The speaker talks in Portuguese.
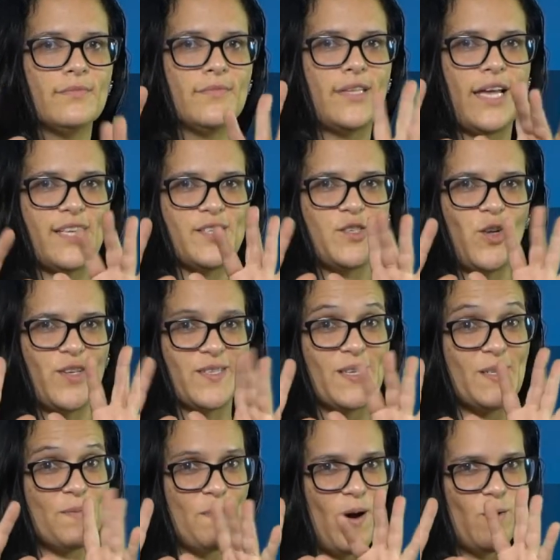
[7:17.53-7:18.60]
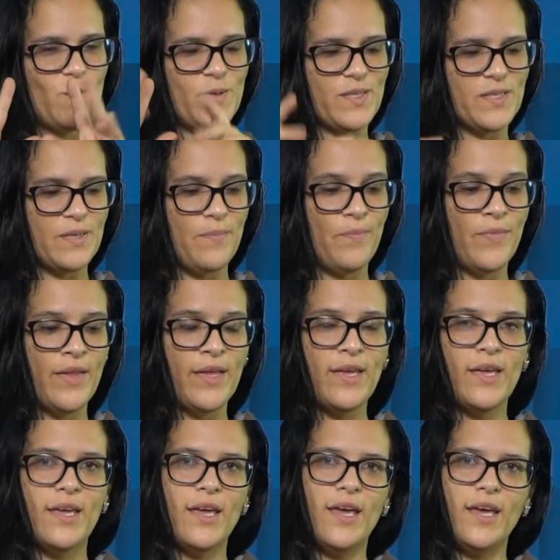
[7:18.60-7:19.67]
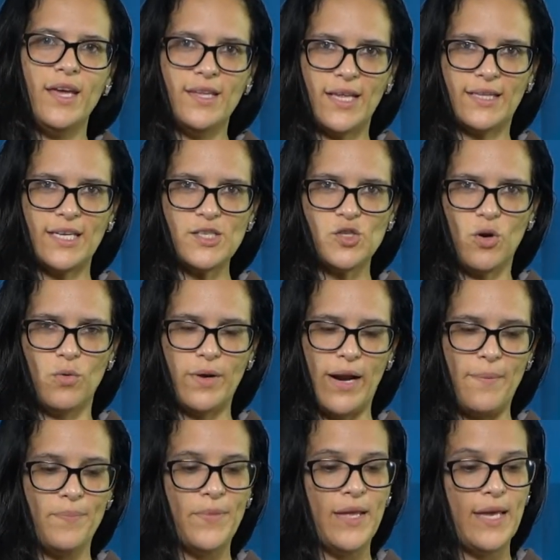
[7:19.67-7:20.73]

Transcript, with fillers: das nossas mãos e da tesoura.